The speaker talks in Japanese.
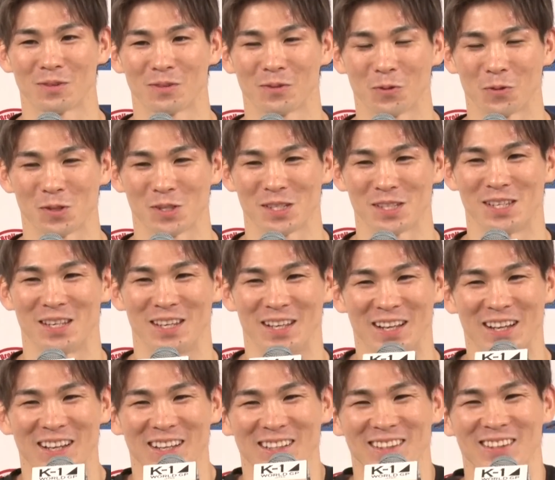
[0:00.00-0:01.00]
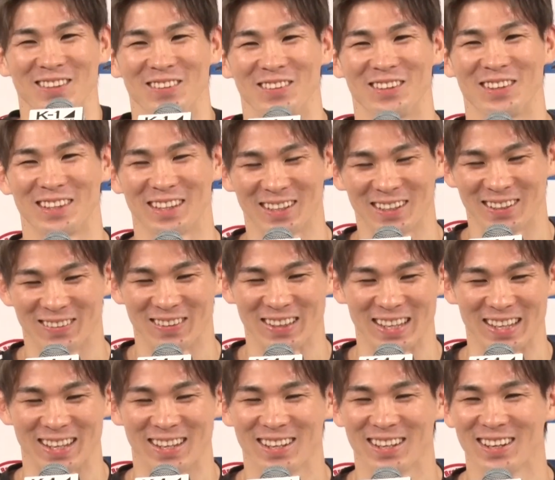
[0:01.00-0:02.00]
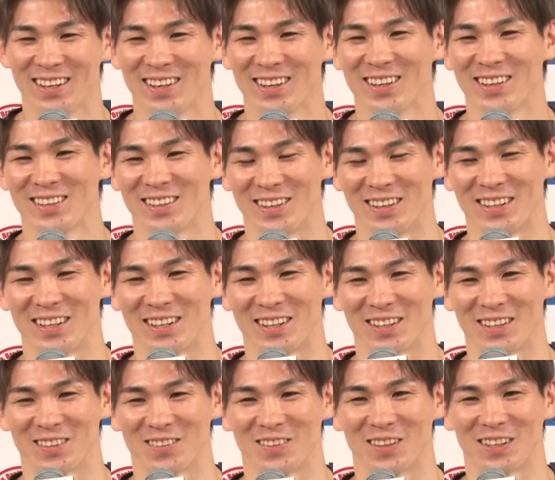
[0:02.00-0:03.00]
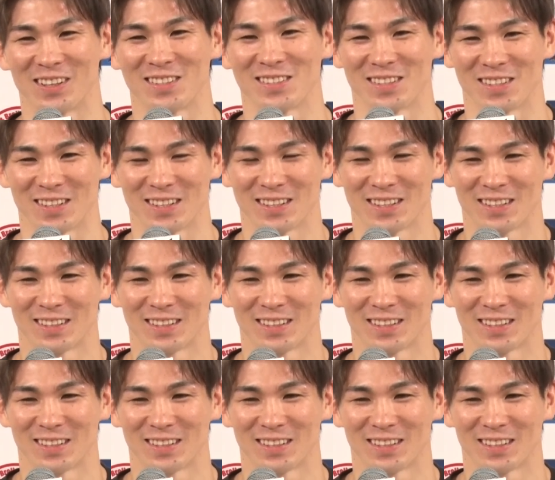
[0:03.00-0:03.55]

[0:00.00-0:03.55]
欲しいしなって言っためにやりたいなっていうだけですね